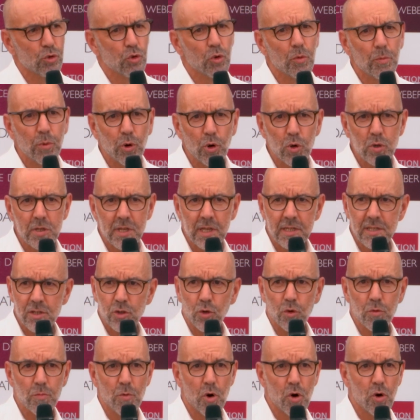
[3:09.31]
nombreux
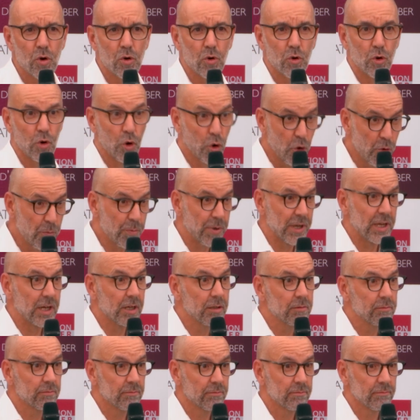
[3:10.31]
instruments
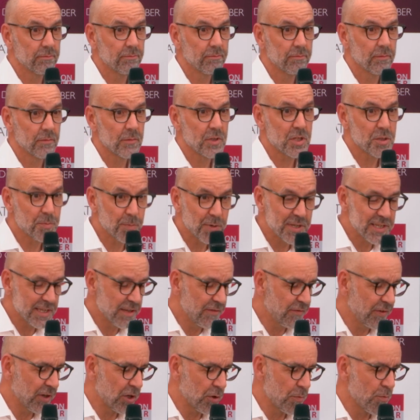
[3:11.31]
européens,
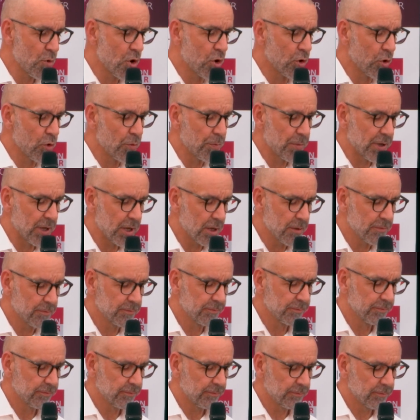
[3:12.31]
spécifiquement
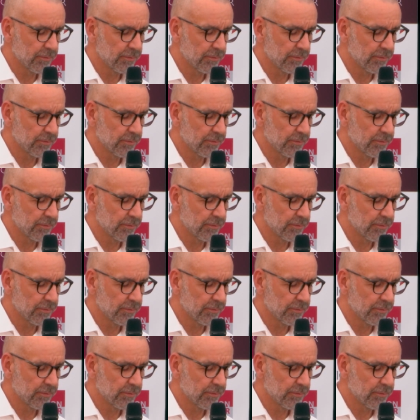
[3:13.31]
européens,